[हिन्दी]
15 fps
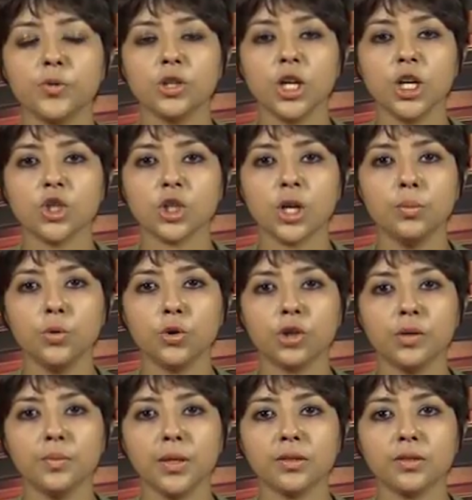प्रदेश का
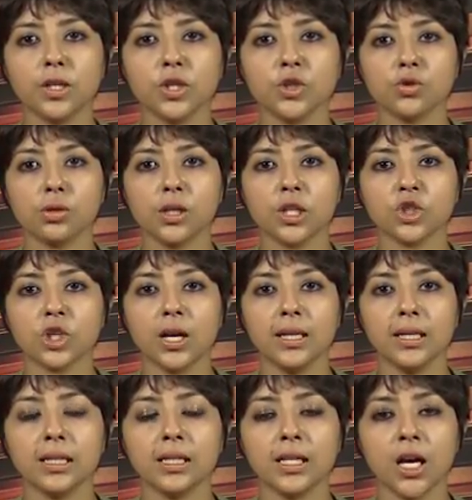मुख्यमंत्री चुने
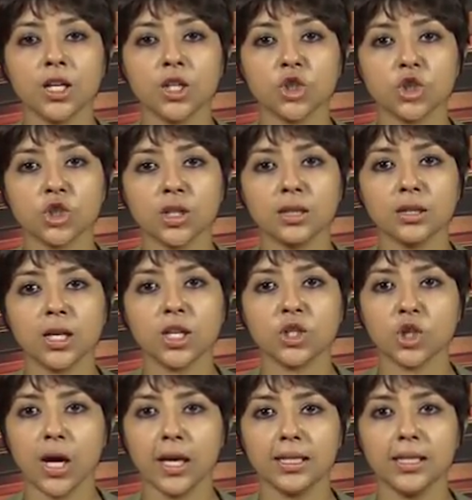जाने की अनिश्चितता
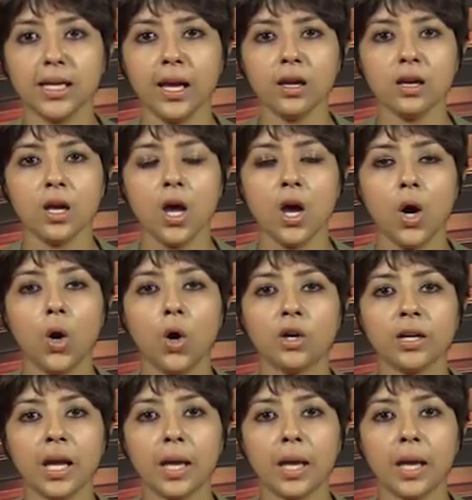जारी है और